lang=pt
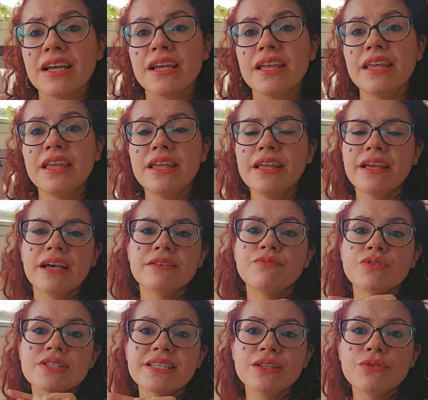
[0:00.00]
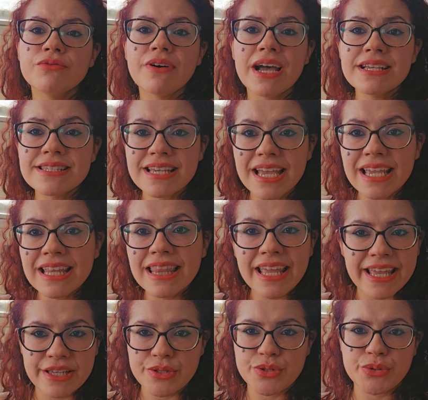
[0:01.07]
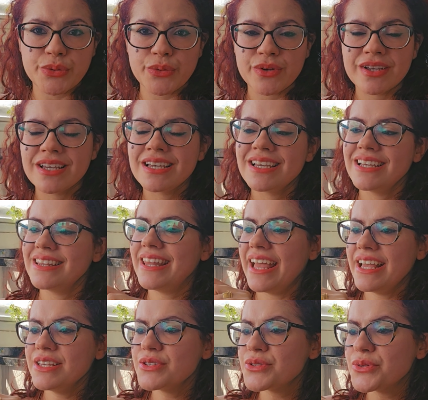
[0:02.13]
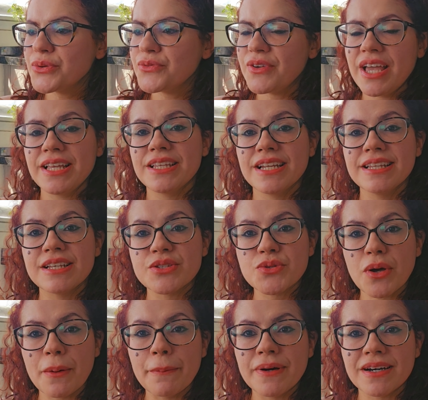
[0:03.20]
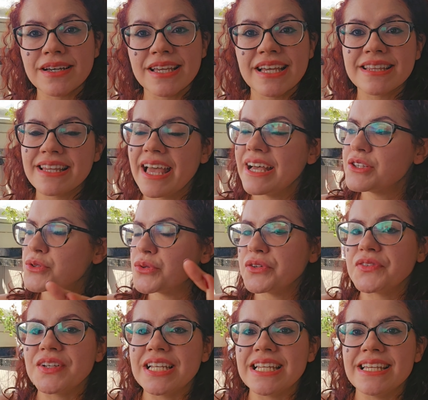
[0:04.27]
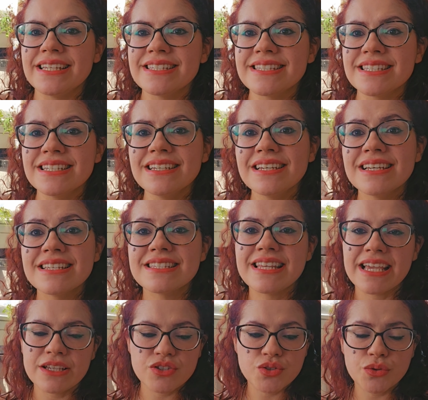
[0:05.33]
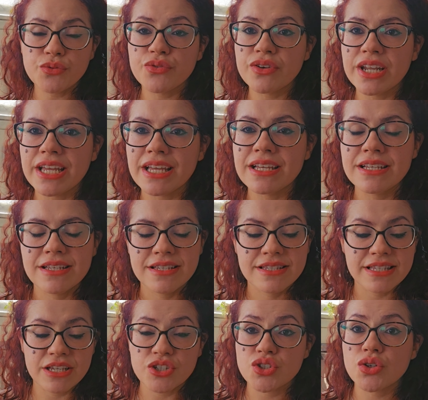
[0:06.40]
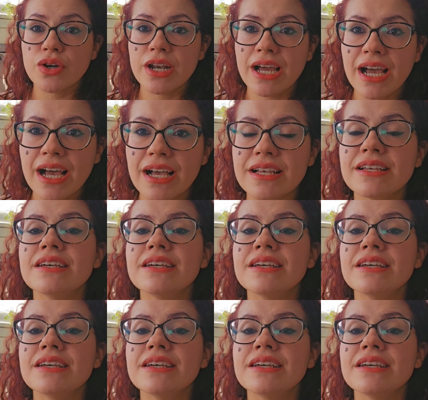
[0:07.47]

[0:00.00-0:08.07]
E é, você não vai sair leso desde o ventre da sua mãe até a sua velhice, sem sofrer, sem chorar,